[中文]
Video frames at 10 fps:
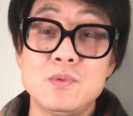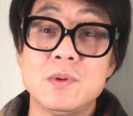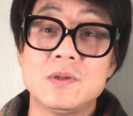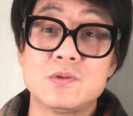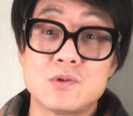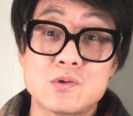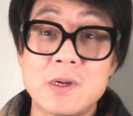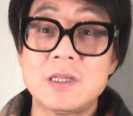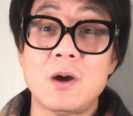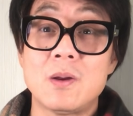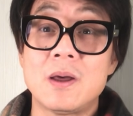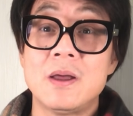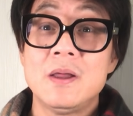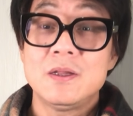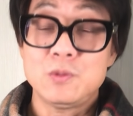不稳，就是摔倒了，
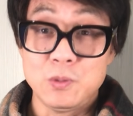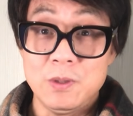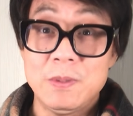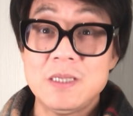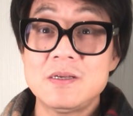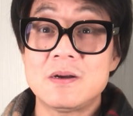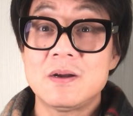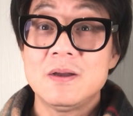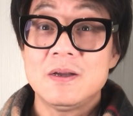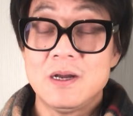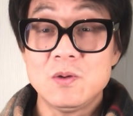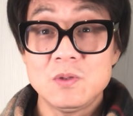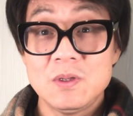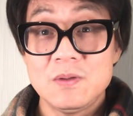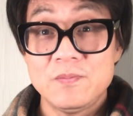腿没劲儿，然后
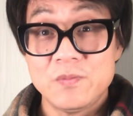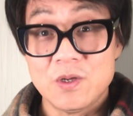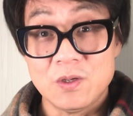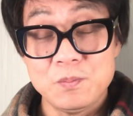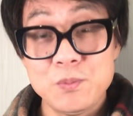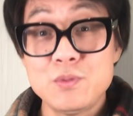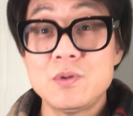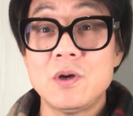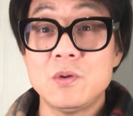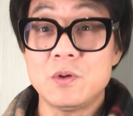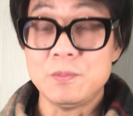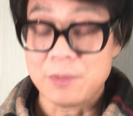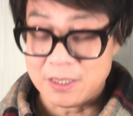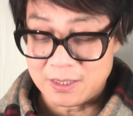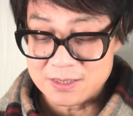呢，然后必须要有人
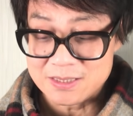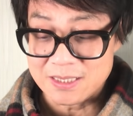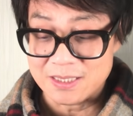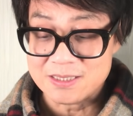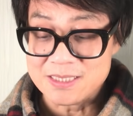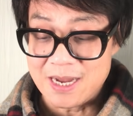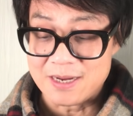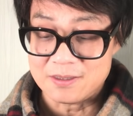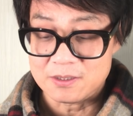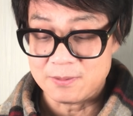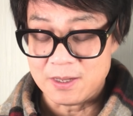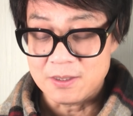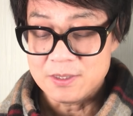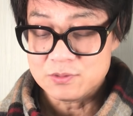给他给他架着，是吧？